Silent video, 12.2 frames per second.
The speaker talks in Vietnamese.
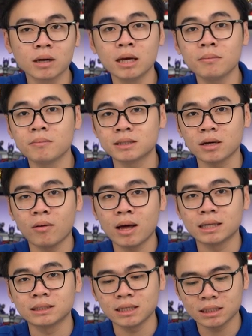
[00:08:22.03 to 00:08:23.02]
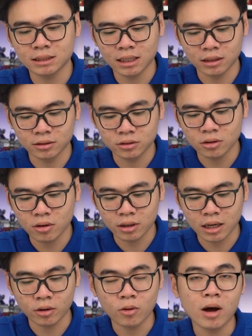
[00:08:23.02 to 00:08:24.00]
đấy 16 làn sẽ dành cho
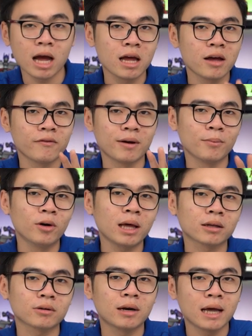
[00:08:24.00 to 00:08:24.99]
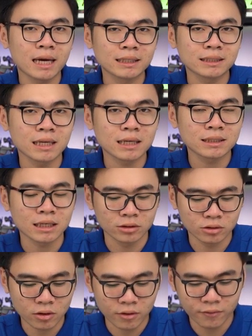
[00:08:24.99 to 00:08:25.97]
card đồ họa và 4 làn còn lại sẽ dành
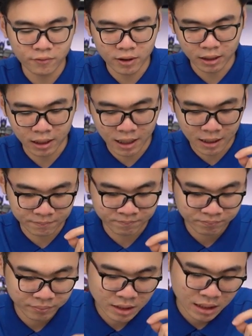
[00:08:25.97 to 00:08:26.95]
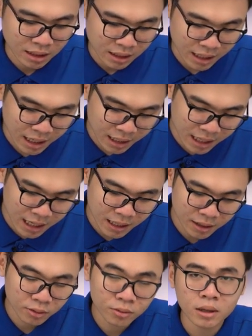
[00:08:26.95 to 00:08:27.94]
cho phần SSD.
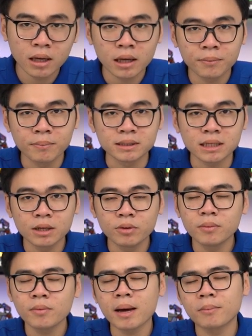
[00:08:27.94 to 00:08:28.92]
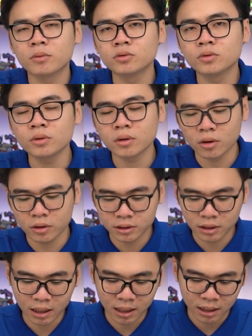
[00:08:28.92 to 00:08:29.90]
Mình sẽ lưu ý với bạn một chút, đó
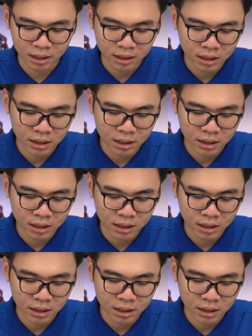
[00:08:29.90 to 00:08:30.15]
chính là